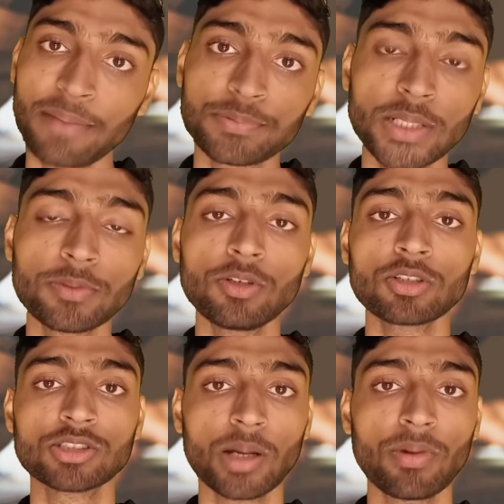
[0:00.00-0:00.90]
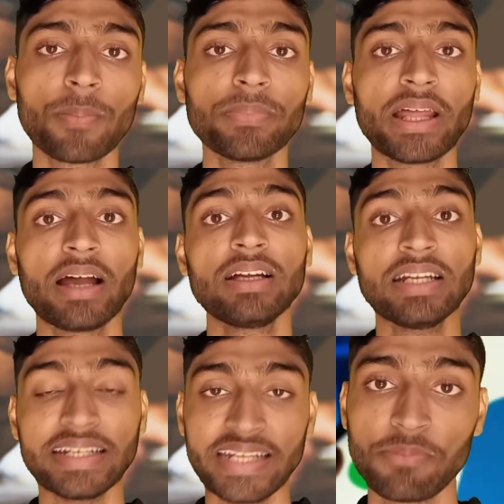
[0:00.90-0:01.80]
आप सभी लोग जब अपना
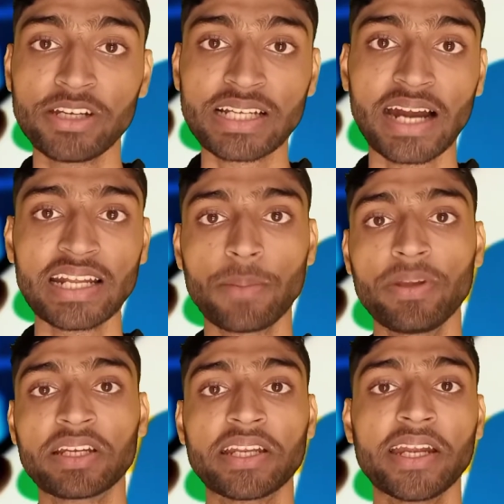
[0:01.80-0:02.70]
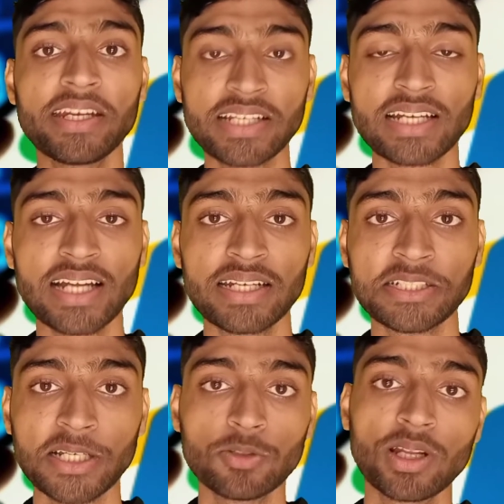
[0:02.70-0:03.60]
डेबिट कार्ड या फिर क्रेडिट कार्ड का
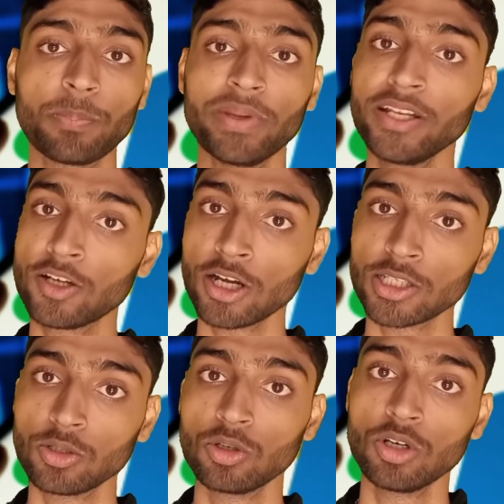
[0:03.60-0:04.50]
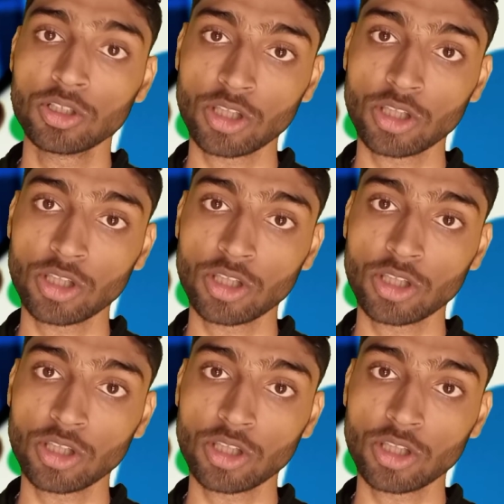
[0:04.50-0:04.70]
डिटेल उधर फिल करते हो